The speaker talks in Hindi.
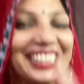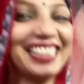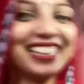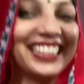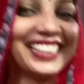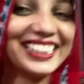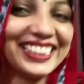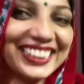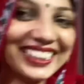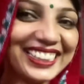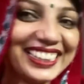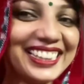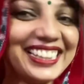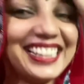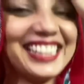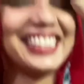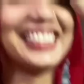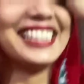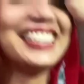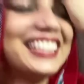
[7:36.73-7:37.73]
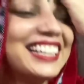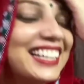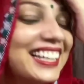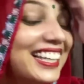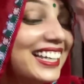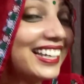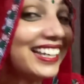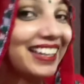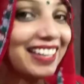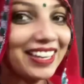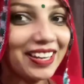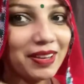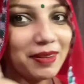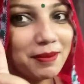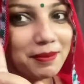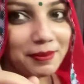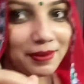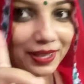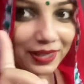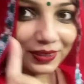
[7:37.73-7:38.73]
निकले ली बारिया देख जो अब ये
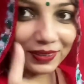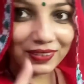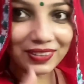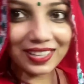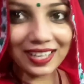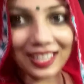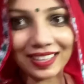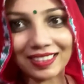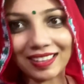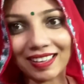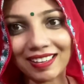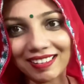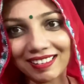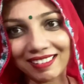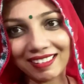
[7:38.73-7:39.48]
वो का मुंडम